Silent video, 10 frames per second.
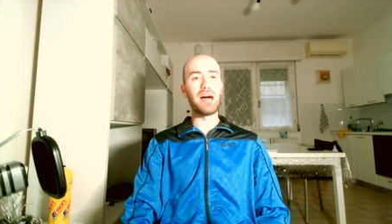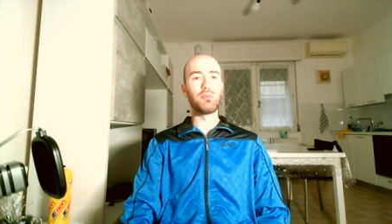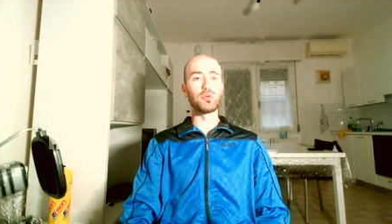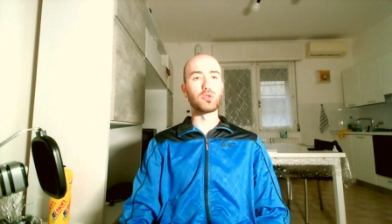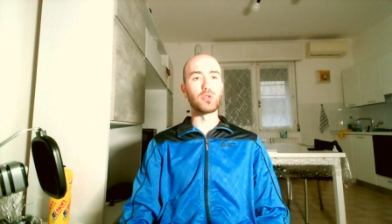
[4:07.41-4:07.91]
ha
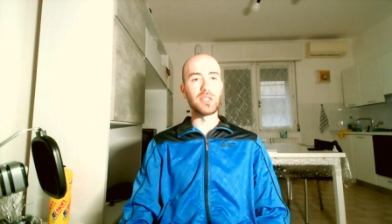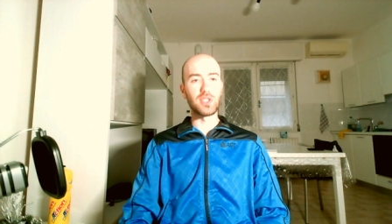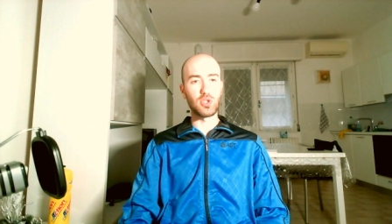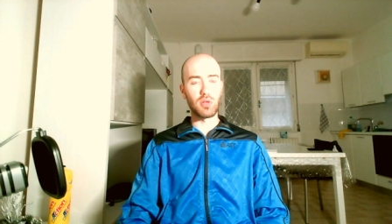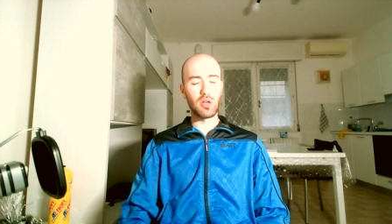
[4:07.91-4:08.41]
potuto
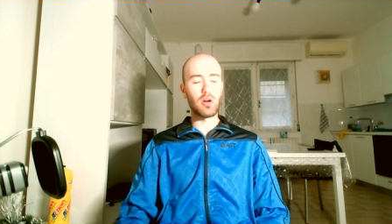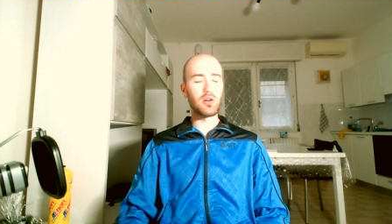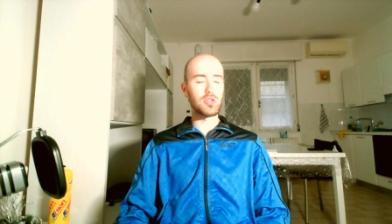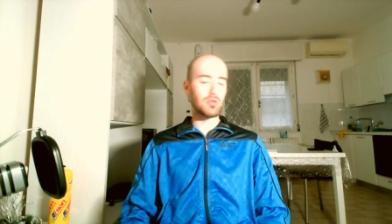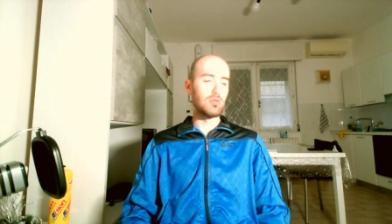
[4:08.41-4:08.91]
dirci
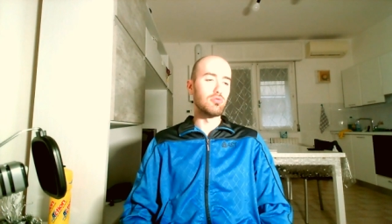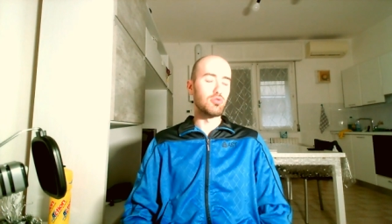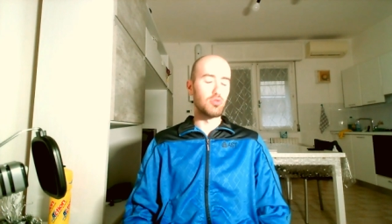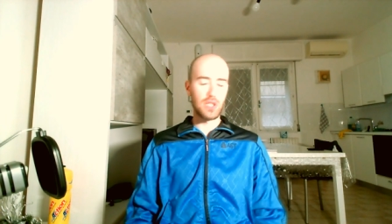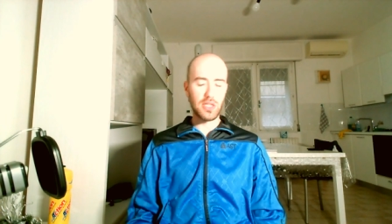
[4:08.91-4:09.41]
qualcosa con un
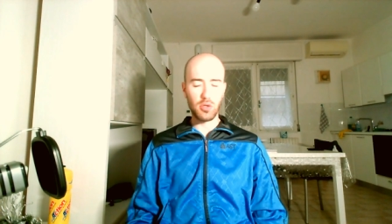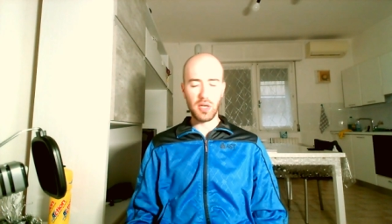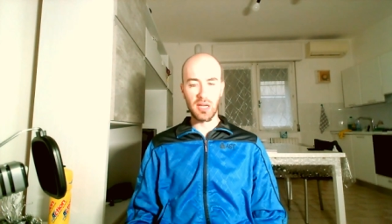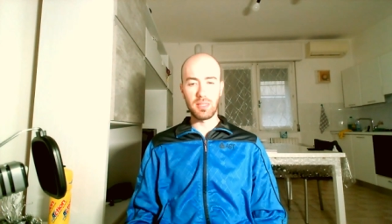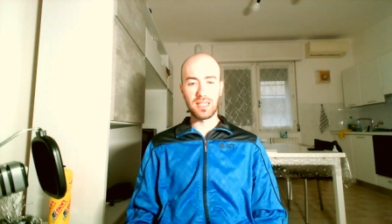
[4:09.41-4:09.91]
successo
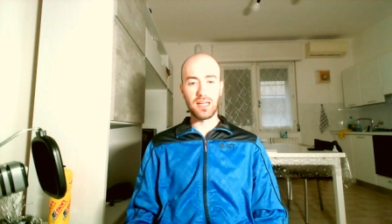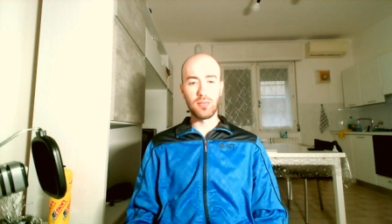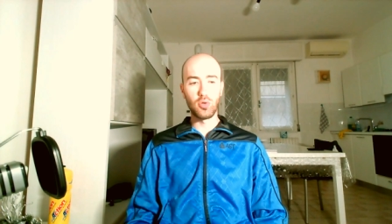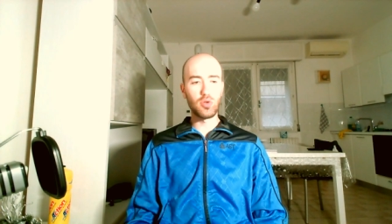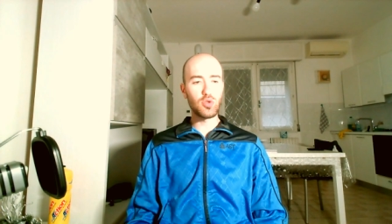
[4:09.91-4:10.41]
chiaramente
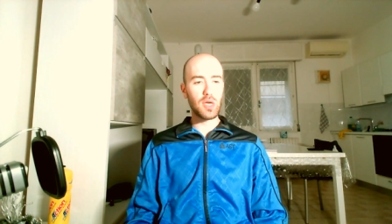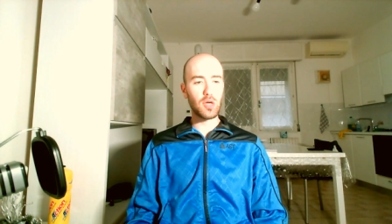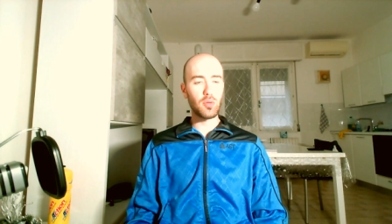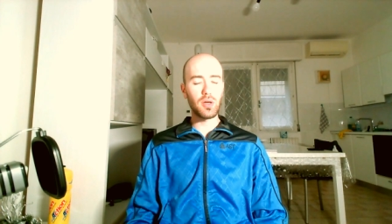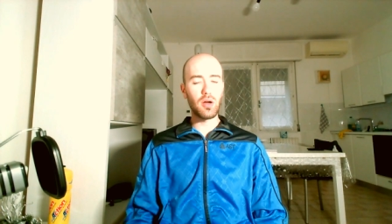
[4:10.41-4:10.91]
clamoroso,
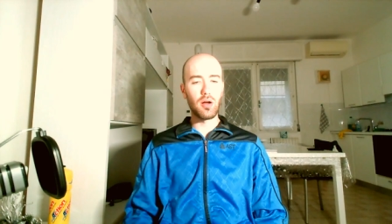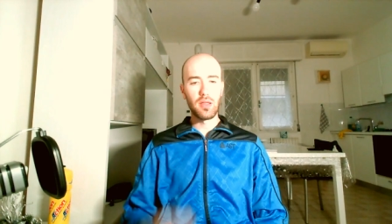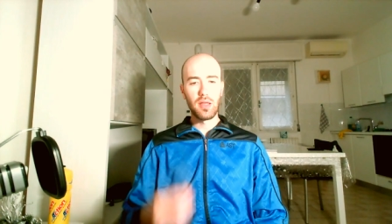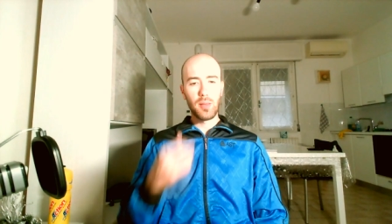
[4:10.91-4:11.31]
ecco però